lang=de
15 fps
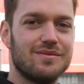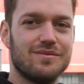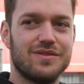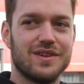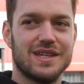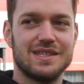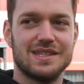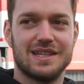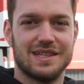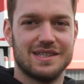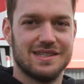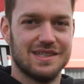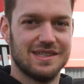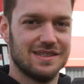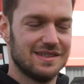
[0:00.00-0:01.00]
fertig
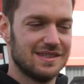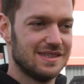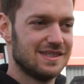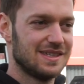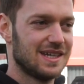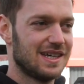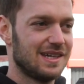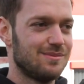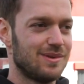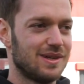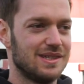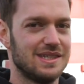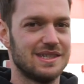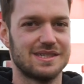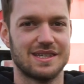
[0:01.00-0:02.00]
halt den, den Teer ein,
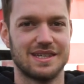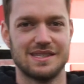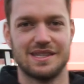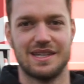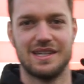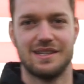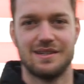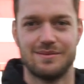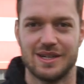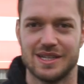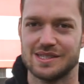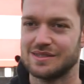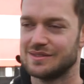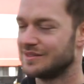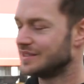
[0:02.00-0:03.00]
planiere das Ganze einigermaßen